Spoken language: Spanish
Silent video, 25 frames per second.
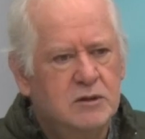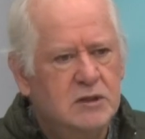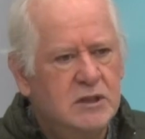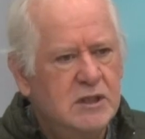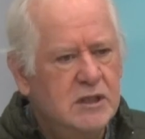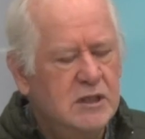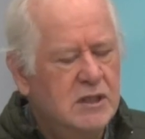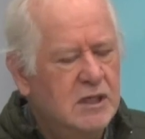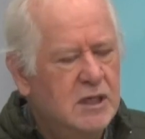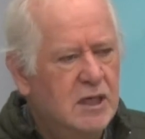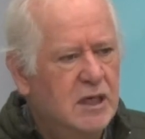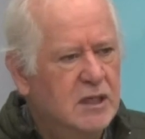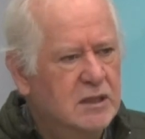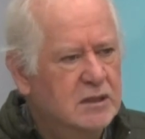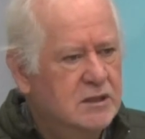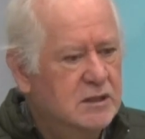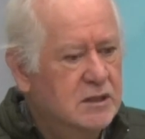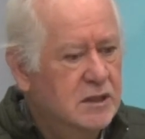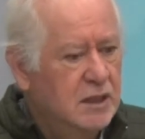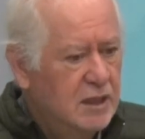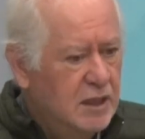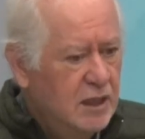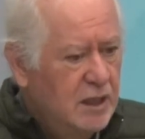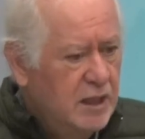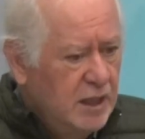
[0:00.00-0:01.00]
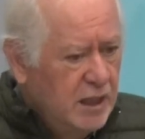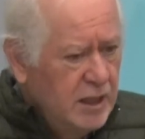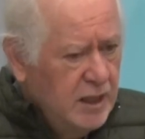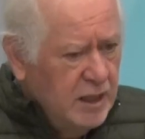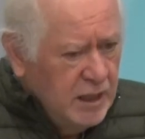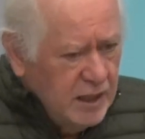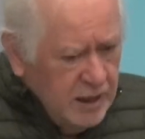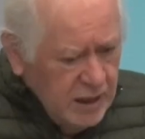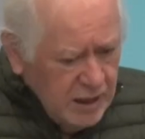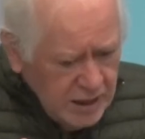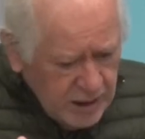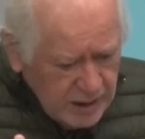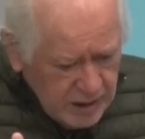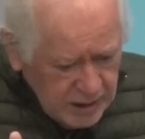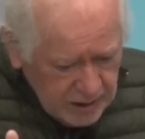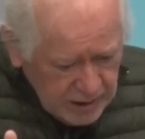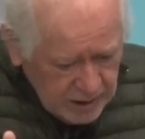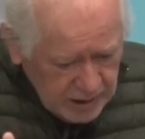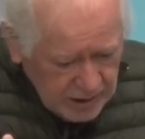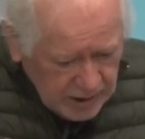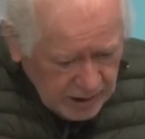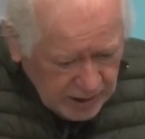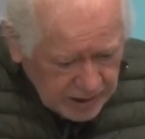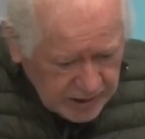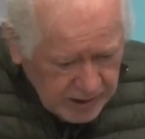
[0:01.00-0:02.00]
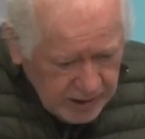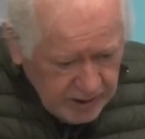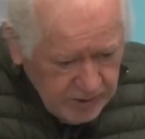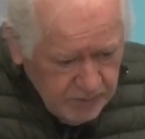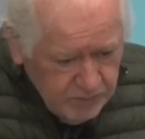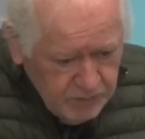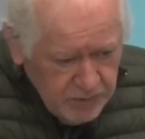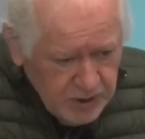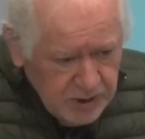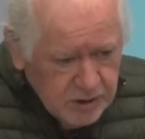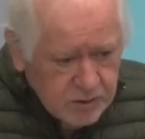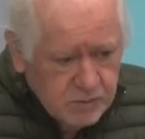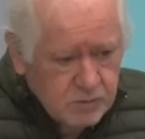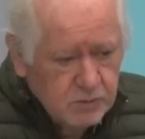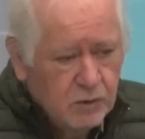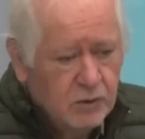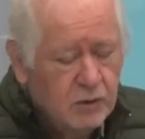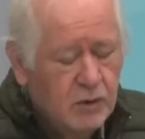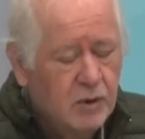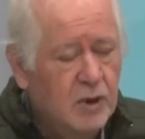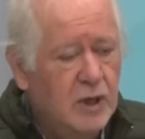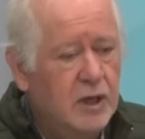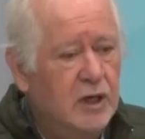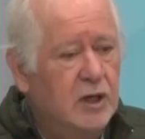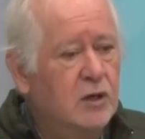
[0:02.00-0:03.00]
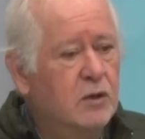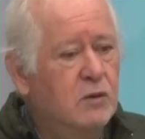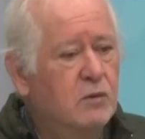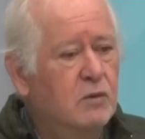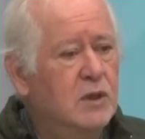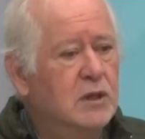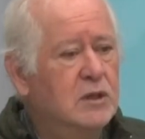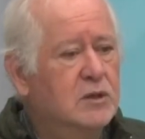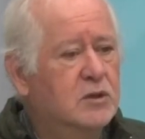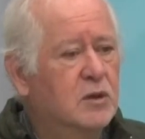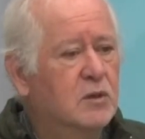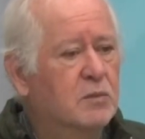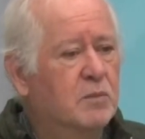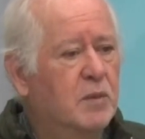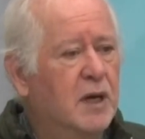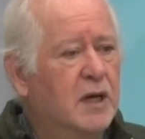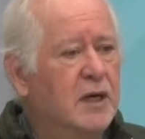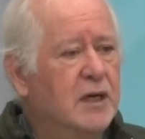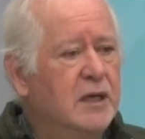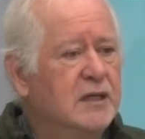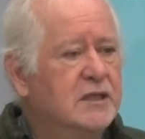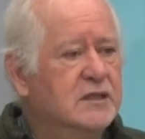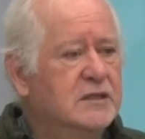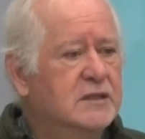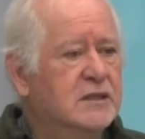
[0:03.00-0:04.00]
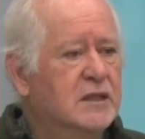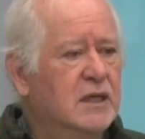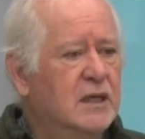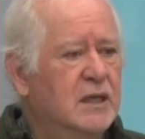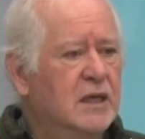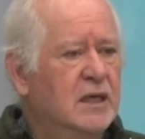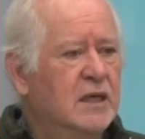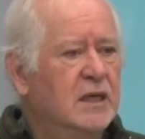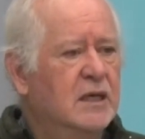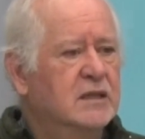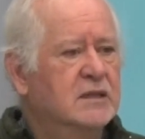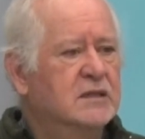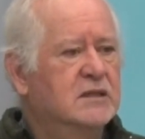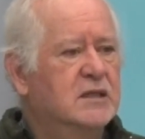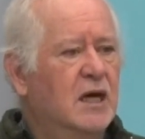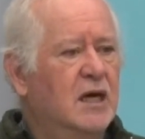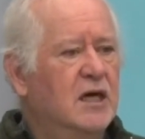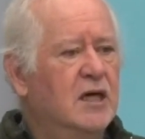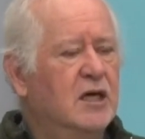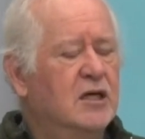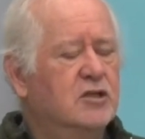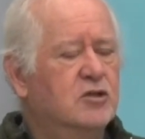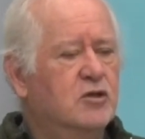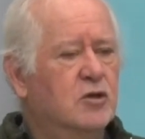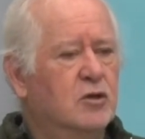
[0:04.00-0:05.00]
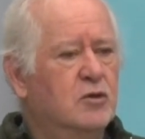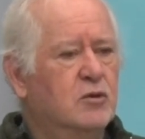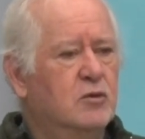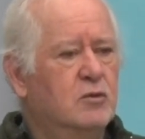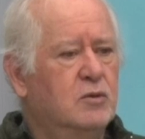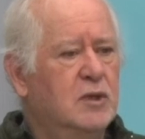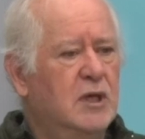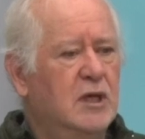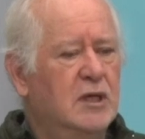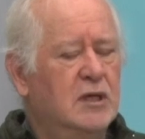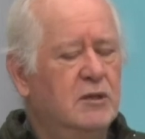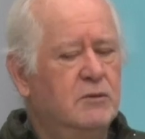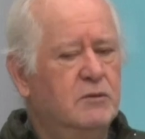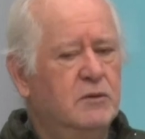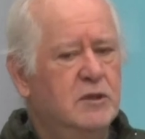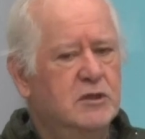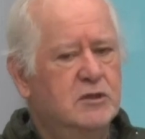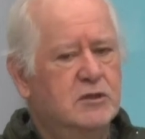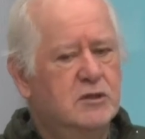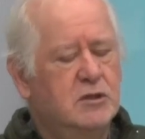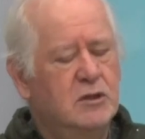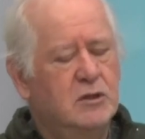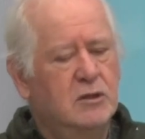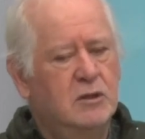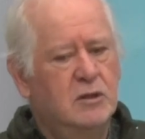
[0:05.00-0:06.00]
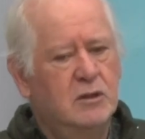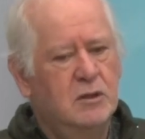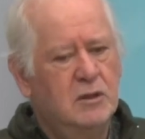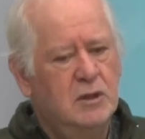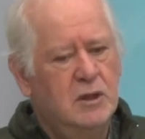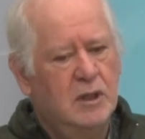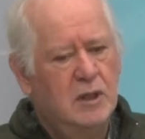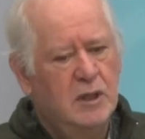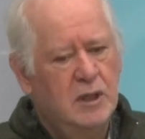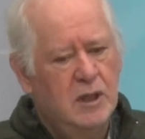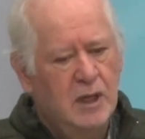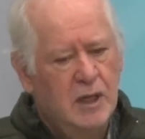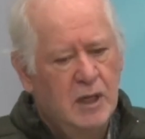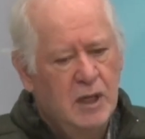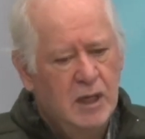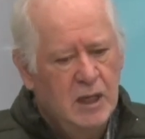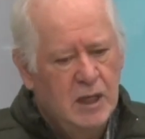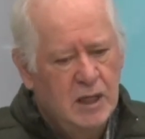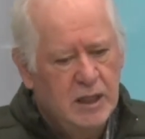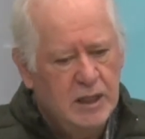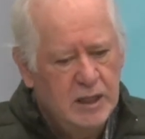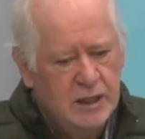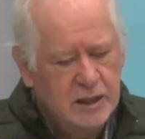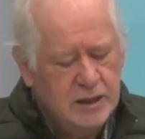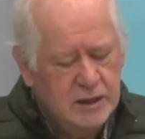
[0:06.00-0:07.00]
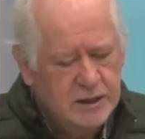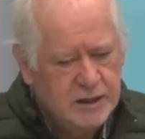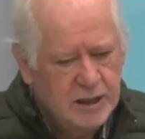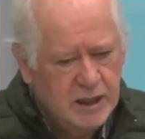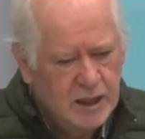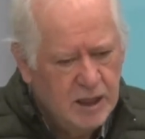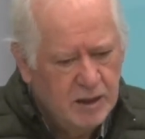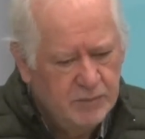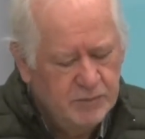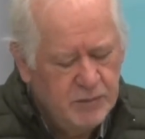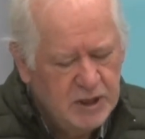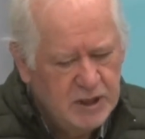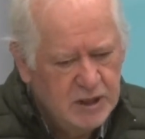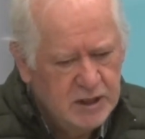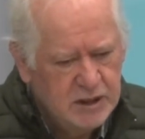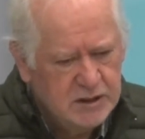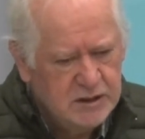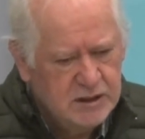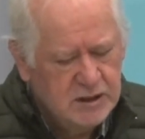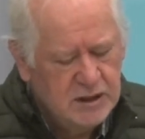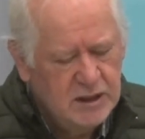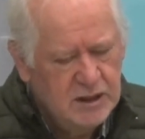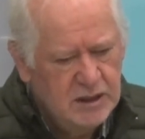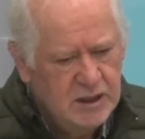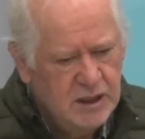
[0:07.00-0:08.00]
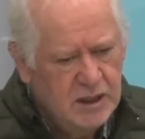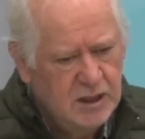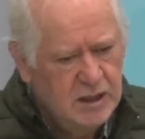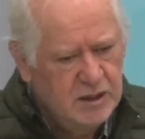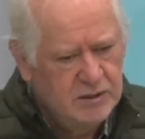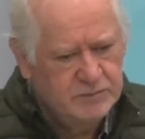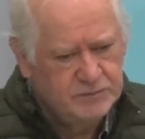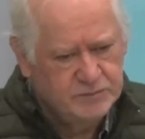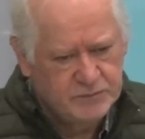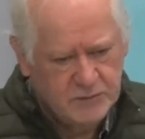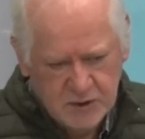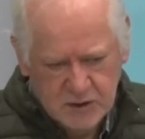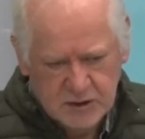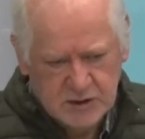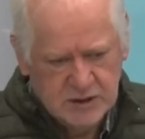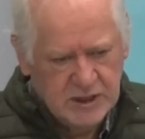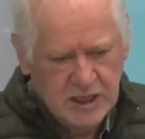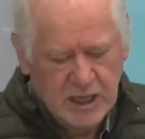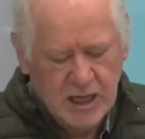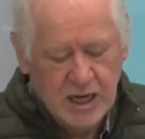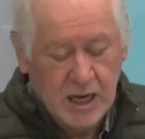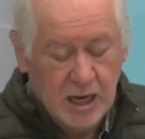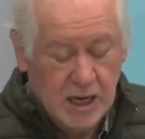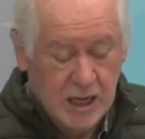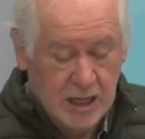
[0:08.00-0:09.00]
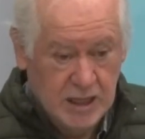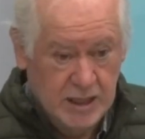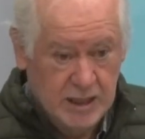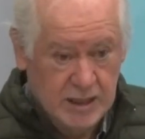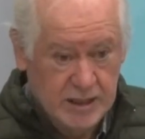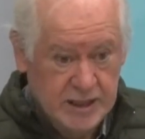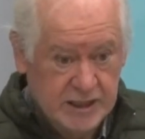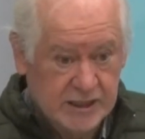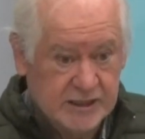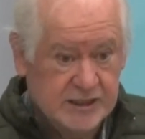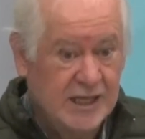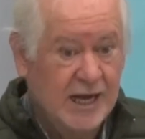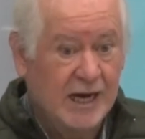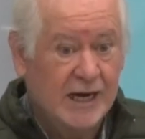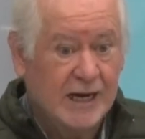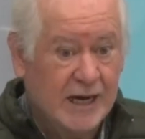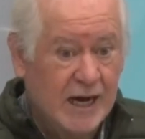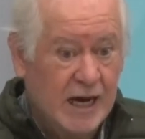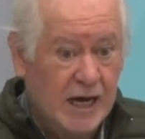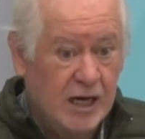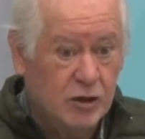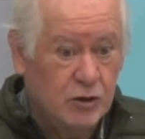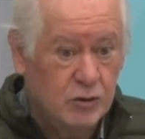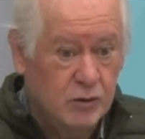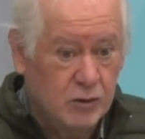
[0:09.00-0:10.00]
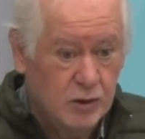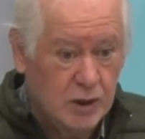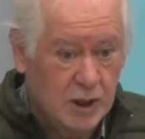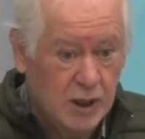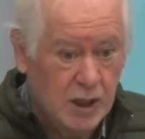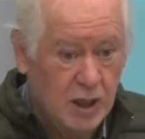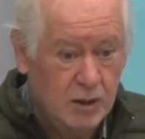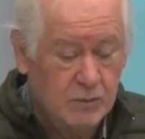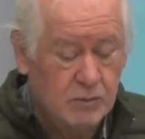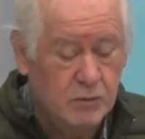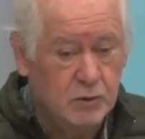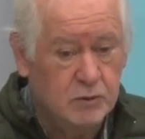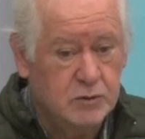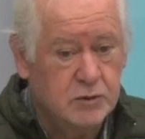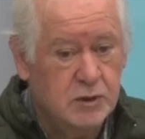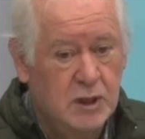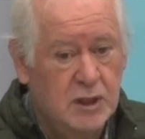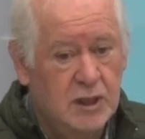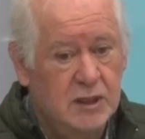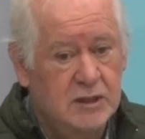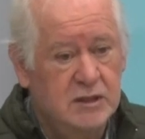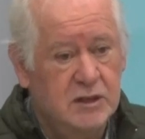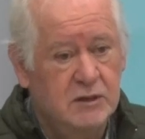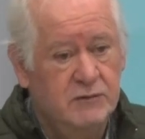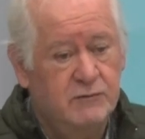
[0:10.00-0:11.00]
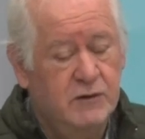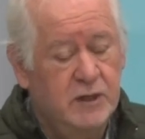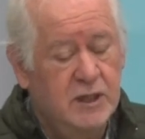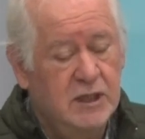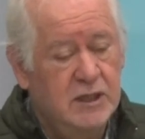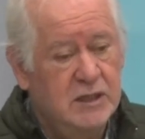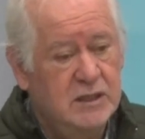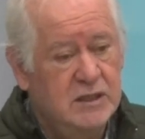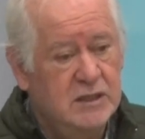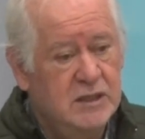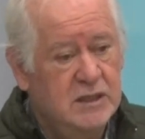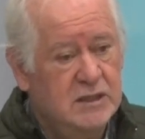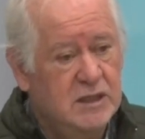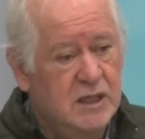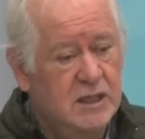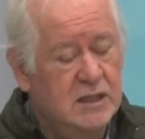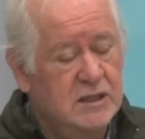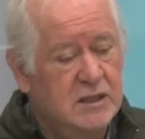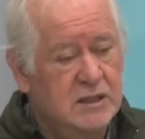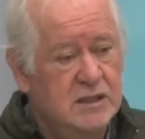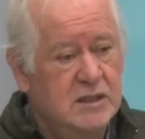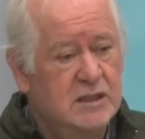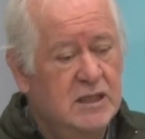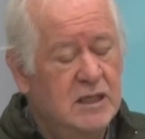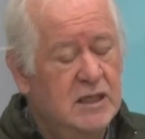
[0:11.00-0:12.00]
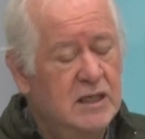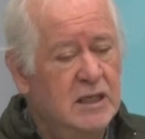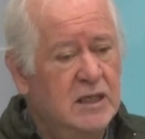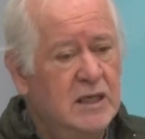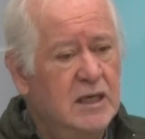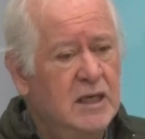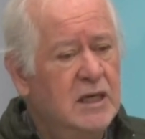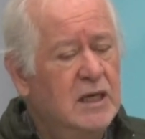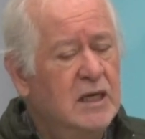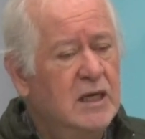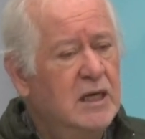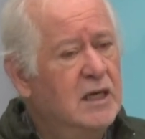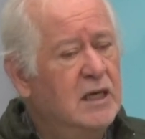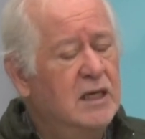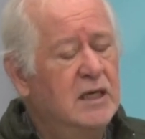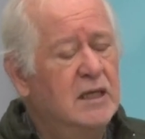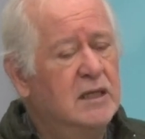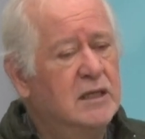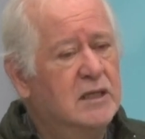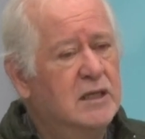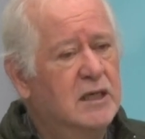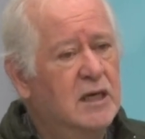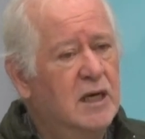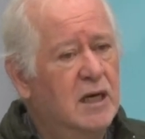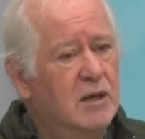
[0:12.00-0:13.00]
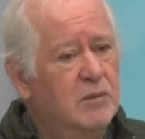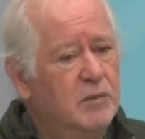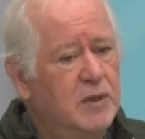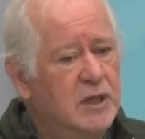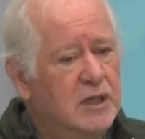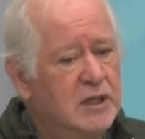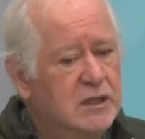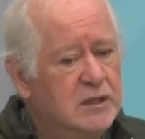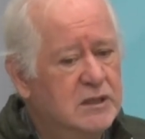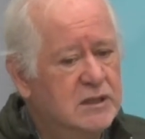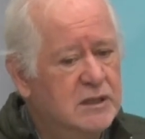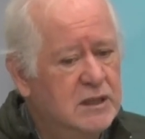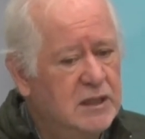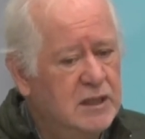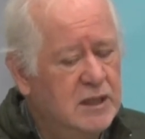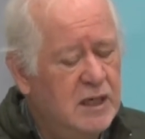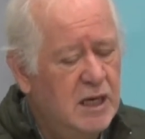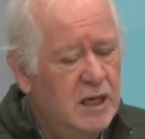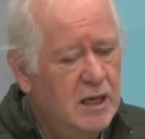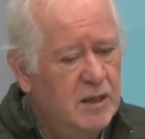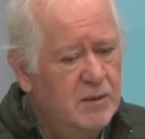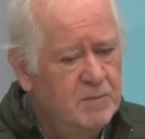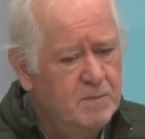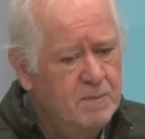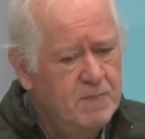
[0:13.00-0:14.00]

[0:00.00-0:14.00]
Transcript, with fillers: incas, y aquí mismo, en nuestro país, se ha hecho una división entre la medicina, se ha destacado, digamos, las diferencias que existen entre la medicina